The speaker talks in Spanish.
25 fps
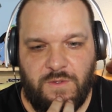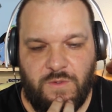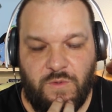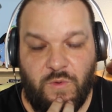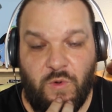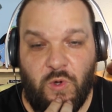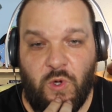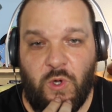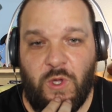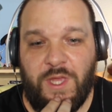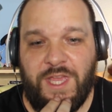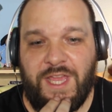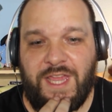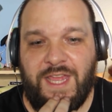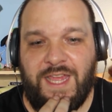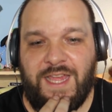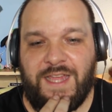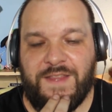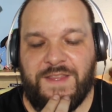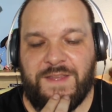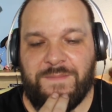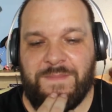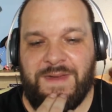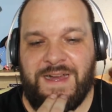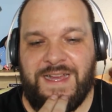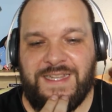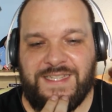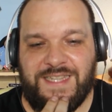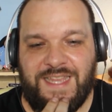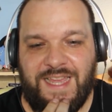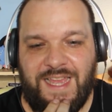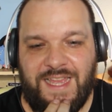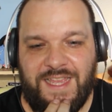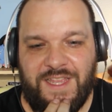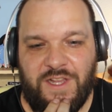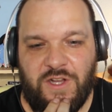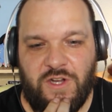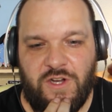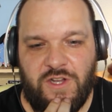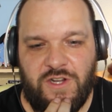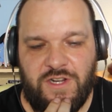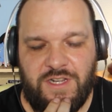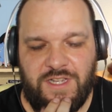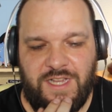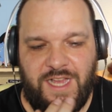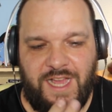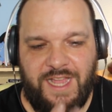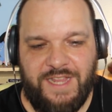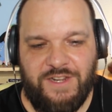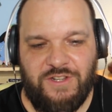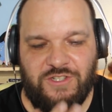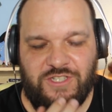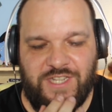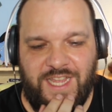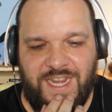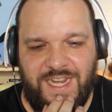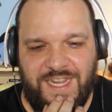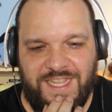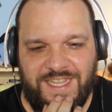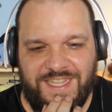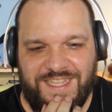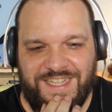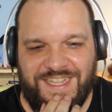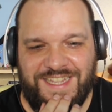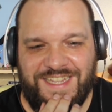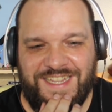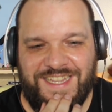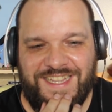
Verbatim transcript: Uy, más que Igor ahí no sale.